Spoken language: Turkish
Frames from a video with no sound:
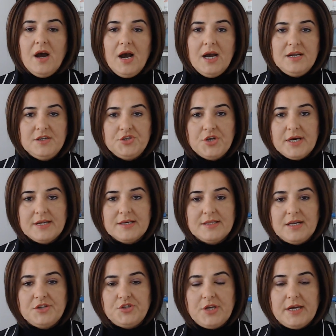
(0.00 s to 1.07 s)
Ayrıca
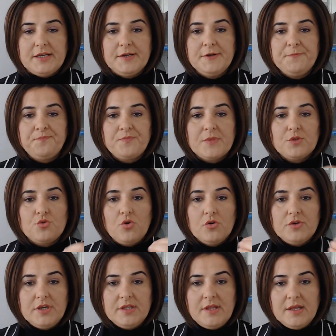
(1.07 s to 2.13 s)
arkadaşlar
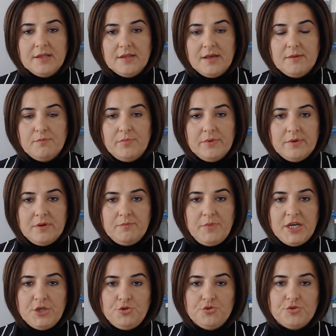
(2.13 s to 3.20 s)
TOKİ'den
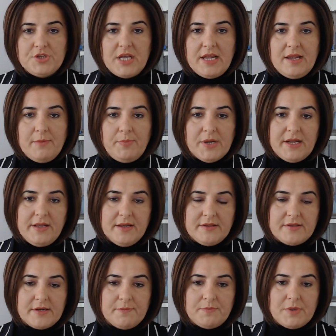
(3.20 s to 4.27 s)
500 TL para
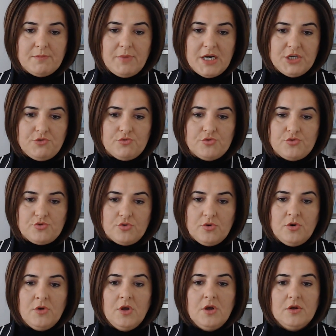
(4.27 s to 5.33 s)
yatırıp da
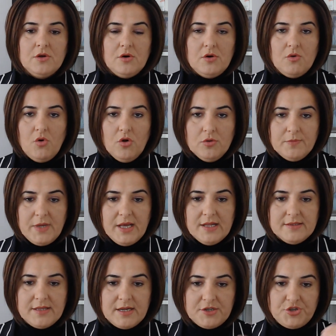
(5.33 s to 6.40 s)
başvurusu
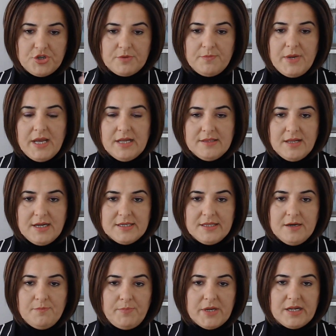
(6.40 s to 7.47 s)
olmayanlar, çıkmayanlar
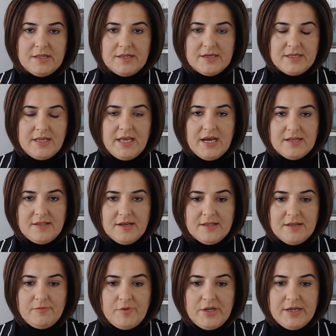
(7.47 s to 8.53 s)
da paralarını iade
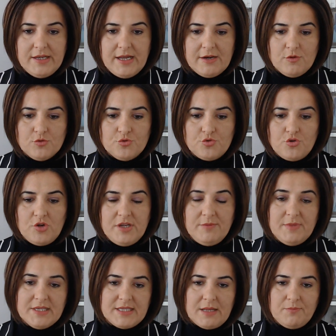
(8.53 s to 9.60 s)
alabilirler. Onu
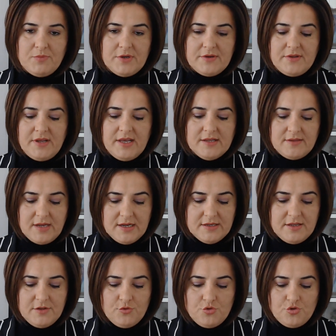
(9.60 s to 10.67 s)
söyleyeyim hesaplarına
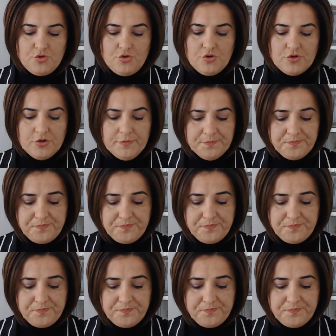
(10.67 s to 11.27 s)
yatar diye düşünüyorum.